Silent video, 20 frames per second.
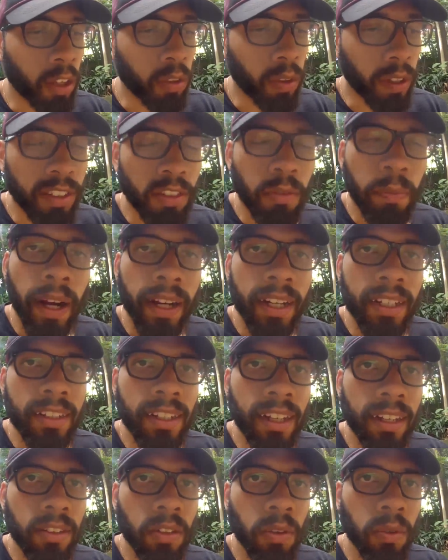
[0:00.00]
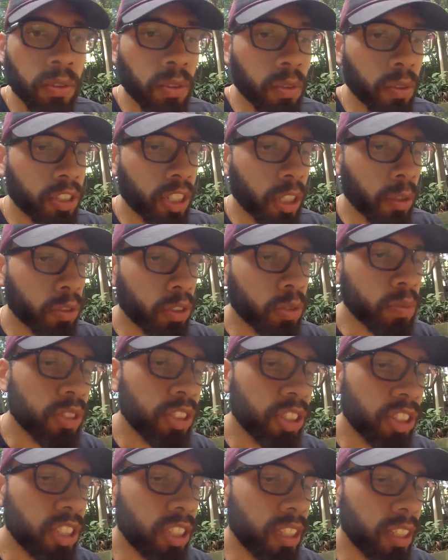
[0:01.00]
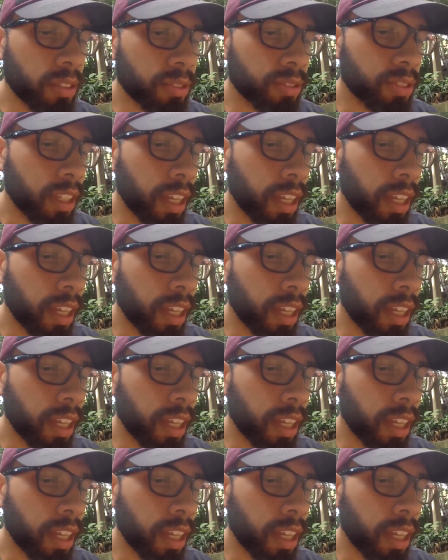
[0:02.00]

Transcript: Eu tô aqui no Parque Trianon e hoje é o último dia de ninhos,